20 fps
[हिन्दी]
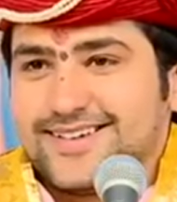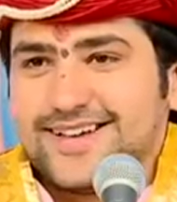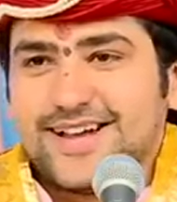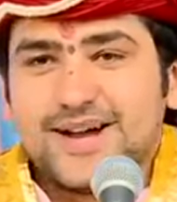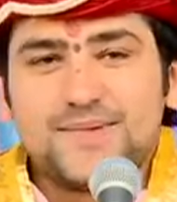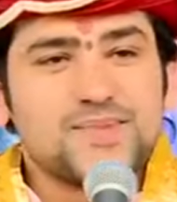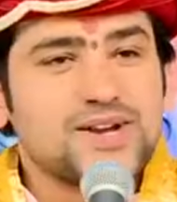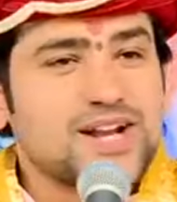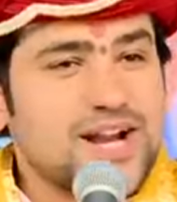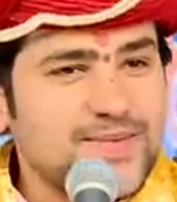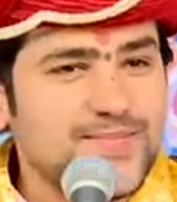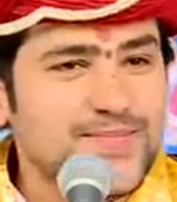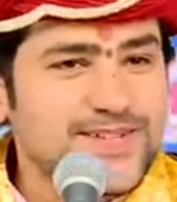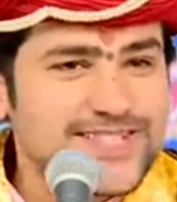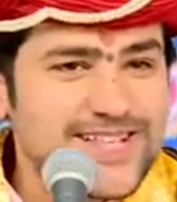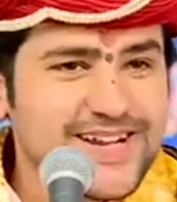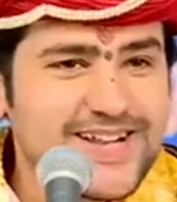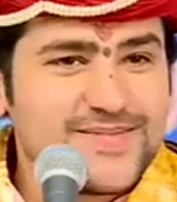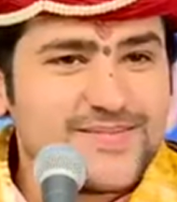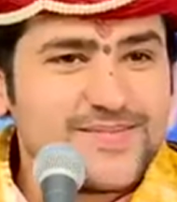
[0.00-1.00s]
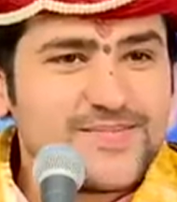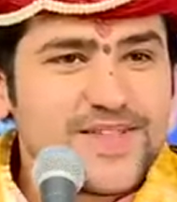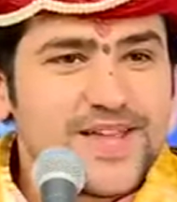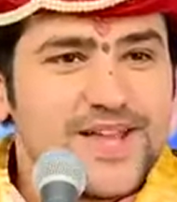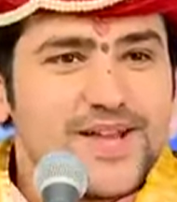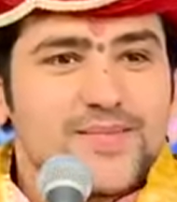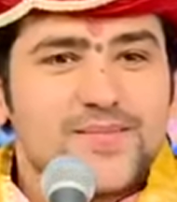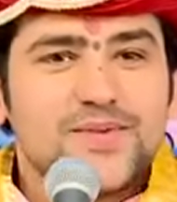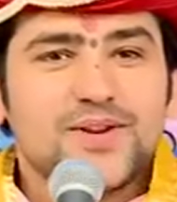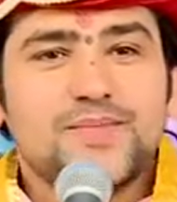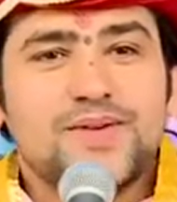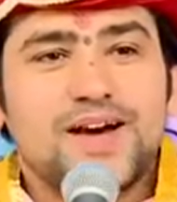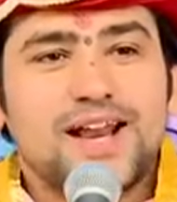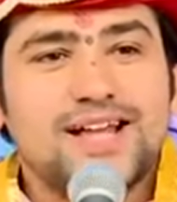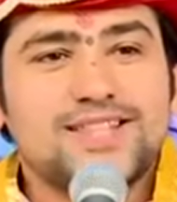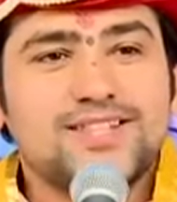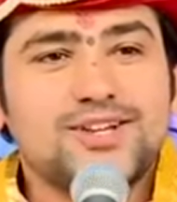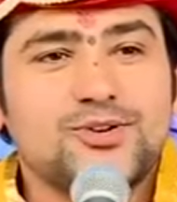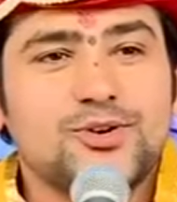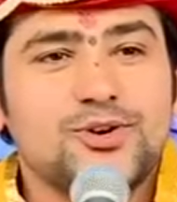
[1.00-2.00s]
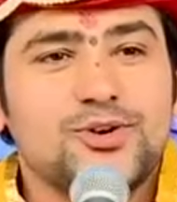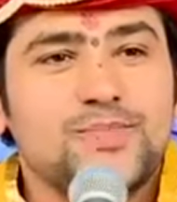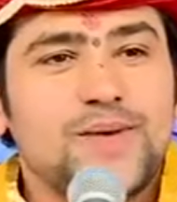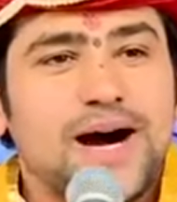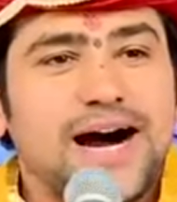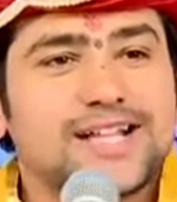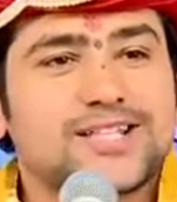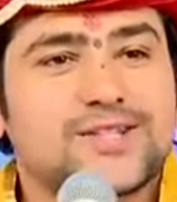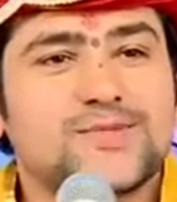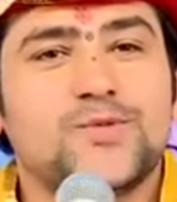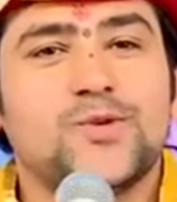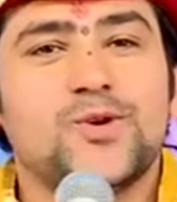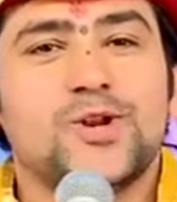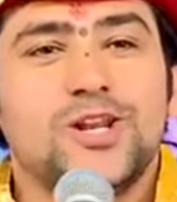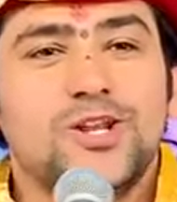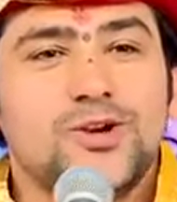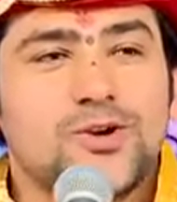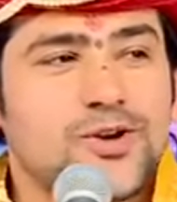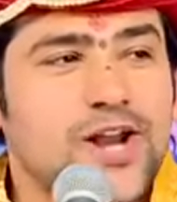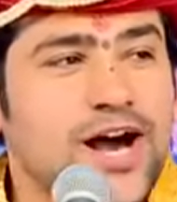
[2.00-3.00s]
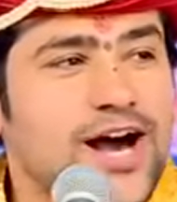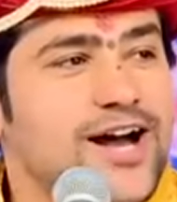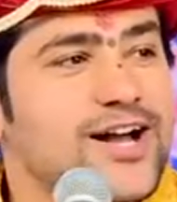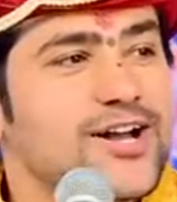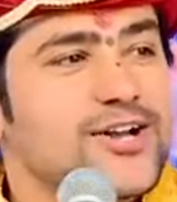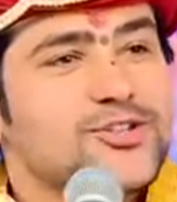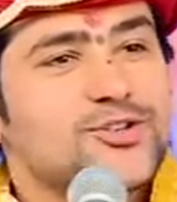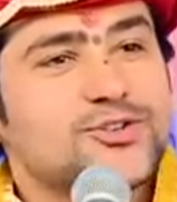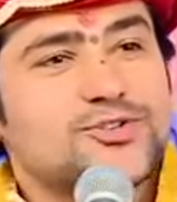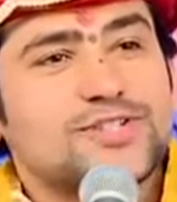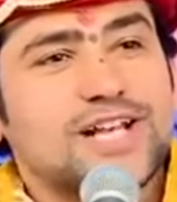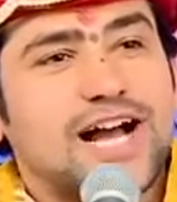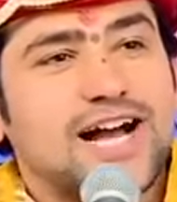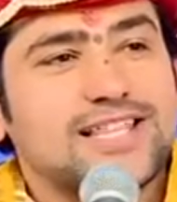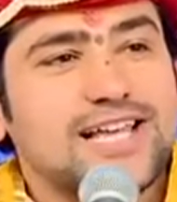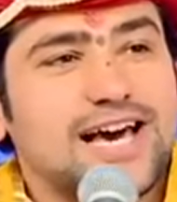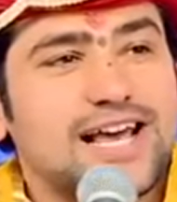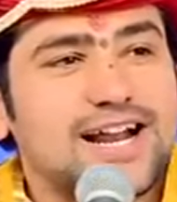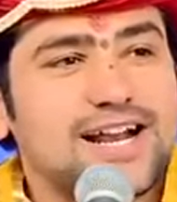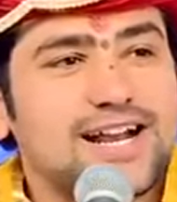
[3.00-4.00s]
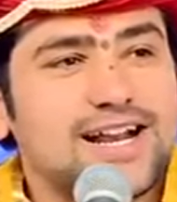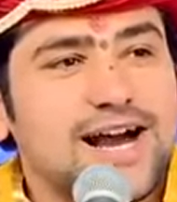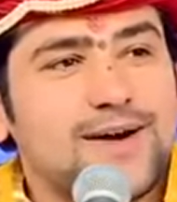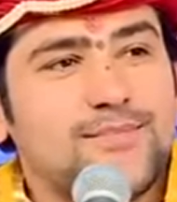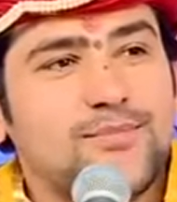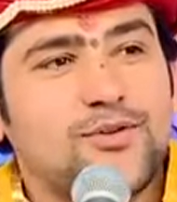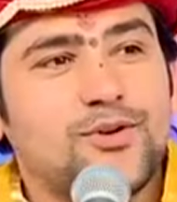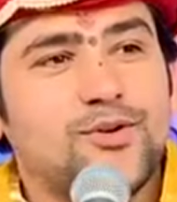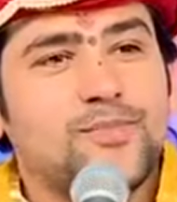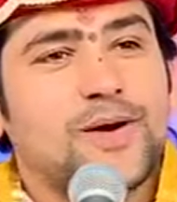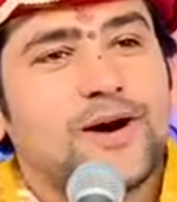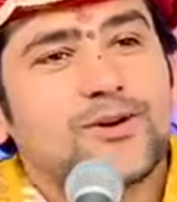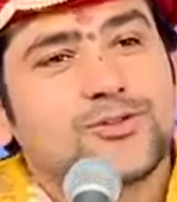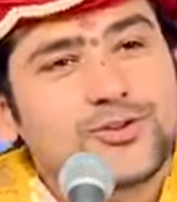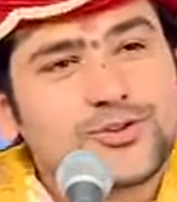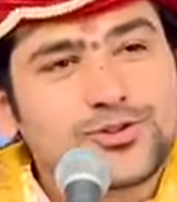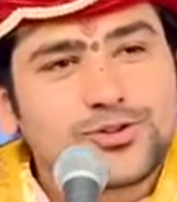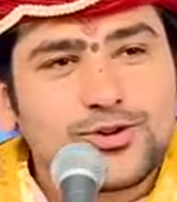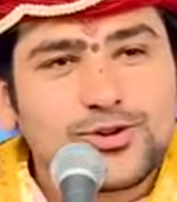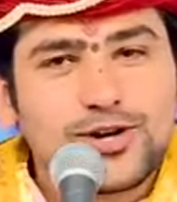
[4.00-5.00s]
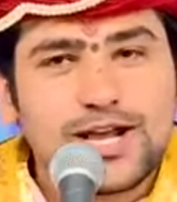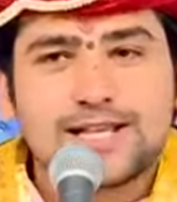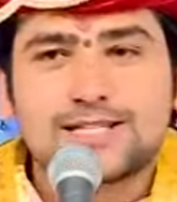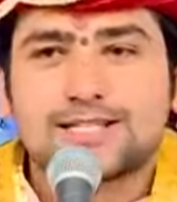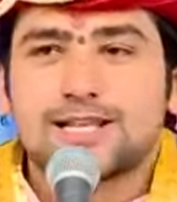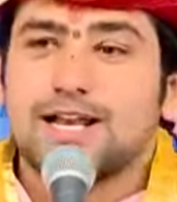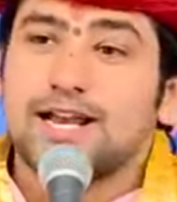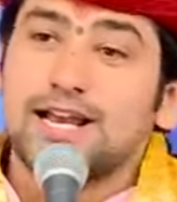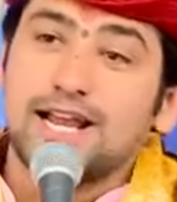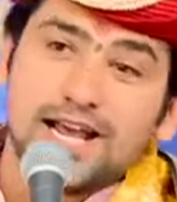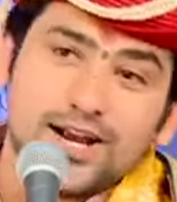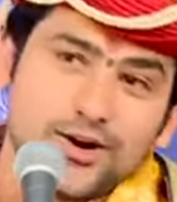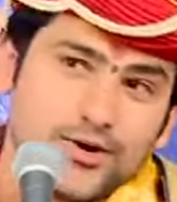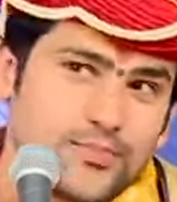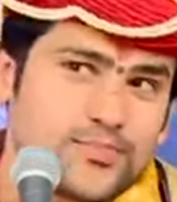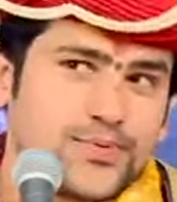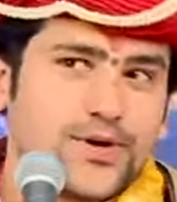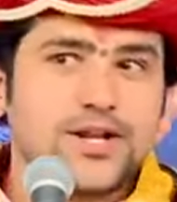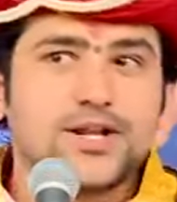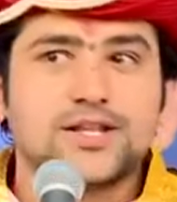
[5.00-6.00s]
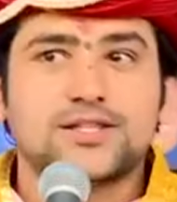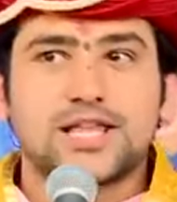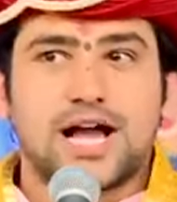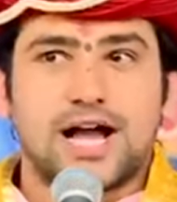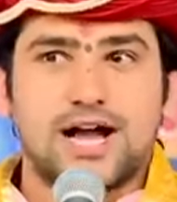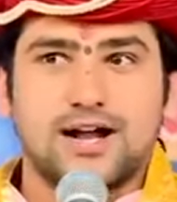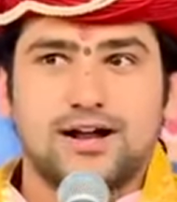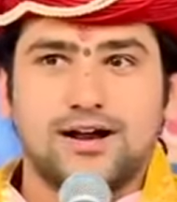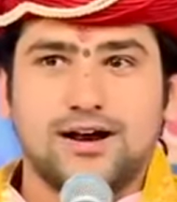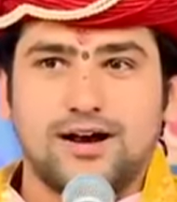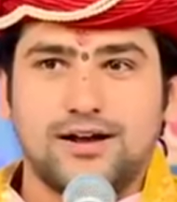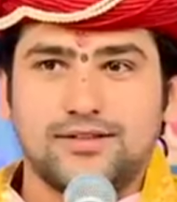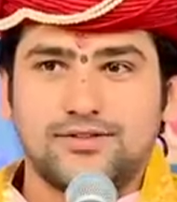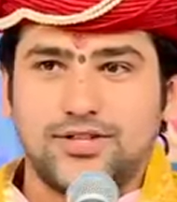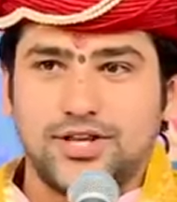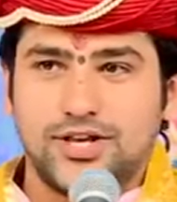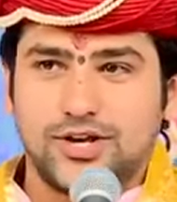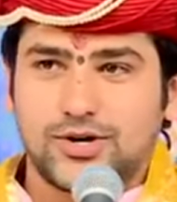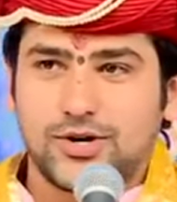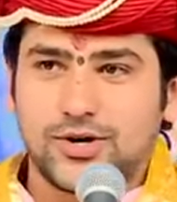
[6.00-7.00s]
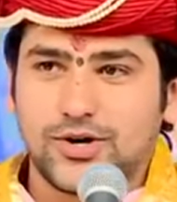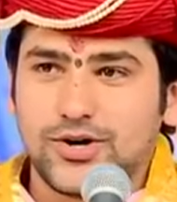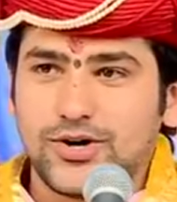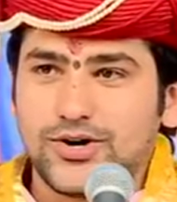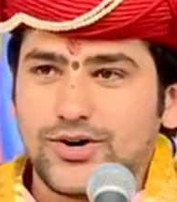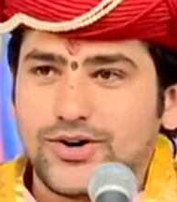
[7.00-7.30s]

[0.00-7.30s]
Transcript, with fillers: हमने कहा मतलब बोले महाराज जी कोई बात बोलनी हो ना तो साधारण ना बोल पाओ तो थोड़ा सा ले लो फिर ताकत देखो